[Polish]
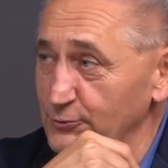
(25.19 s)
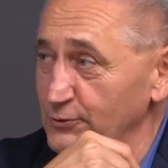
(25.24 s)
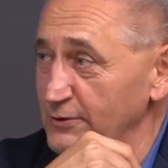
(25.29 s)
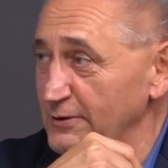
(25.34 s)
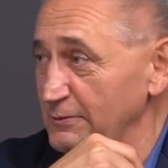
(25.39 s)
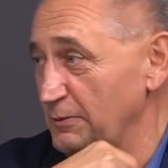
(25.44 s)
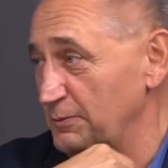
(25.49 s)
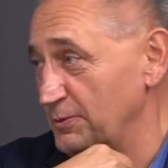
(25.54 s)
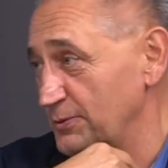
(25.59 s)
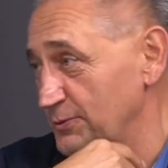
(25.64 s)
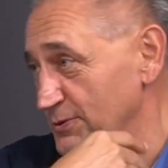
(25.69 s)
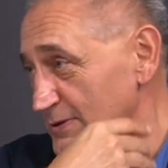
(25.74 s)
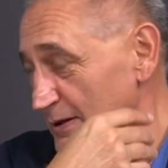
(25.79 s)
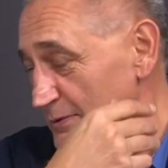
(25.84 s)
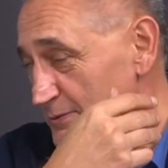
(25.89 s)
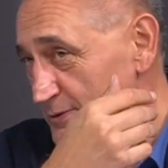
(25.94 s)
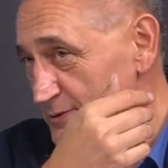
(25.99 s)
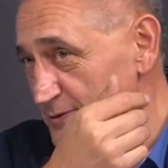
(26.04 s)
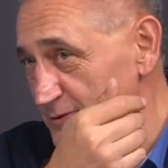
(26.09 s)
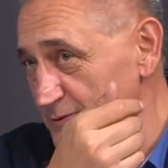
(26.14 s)
które my
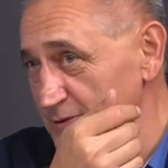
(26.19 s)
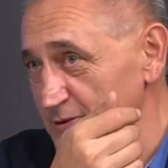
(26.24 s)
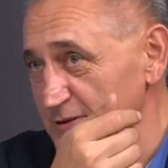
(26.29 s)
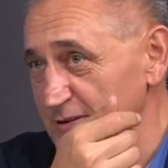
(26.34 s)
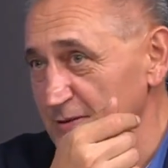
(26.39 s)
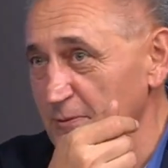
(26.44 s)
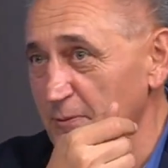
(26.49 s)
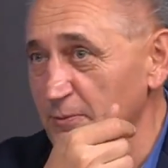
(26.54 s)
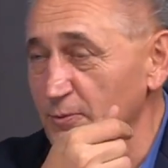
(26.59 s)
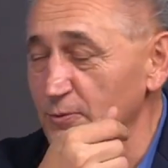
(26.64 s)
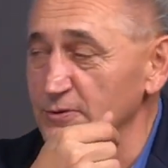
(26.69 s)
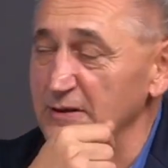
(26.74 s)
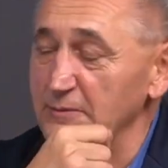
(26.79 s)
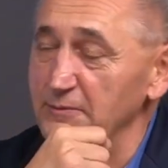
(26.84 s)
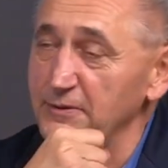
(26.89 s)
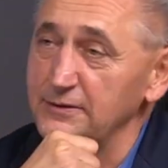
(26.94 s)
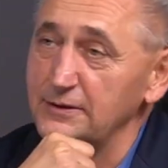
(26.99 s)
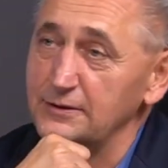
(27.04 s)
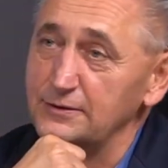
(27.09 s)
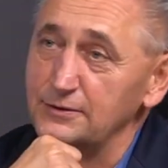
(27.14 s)
poruszamy oczywiście, bo
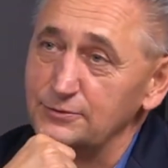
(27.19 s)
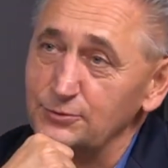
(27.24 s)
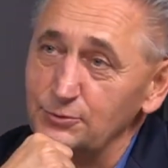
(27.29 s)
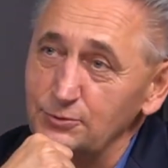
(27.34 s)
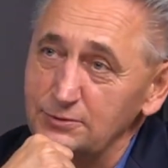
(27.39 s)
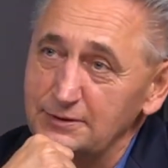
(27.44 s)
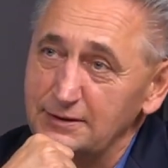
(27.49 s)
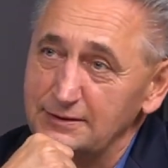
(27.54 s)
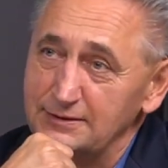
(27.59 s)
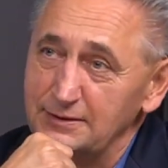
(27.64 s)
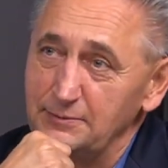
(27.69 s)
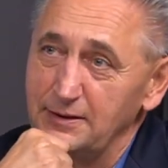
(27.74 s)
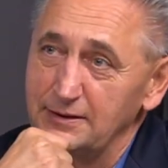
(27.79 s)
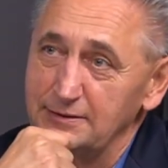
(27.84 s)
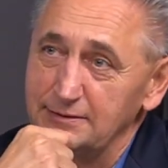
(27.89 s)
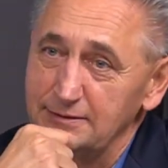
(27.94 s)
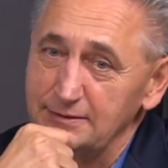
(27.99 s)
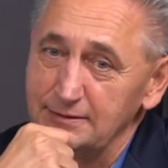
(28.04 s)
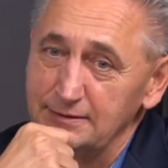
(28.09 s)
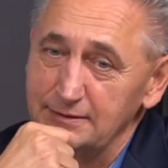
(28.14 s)
poruszamy tylko trudne
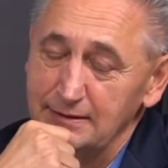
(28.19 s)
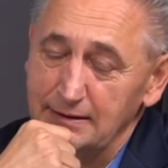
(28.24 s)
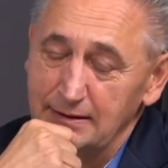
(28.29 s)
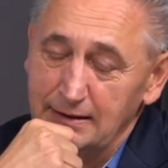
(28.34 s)
tematy,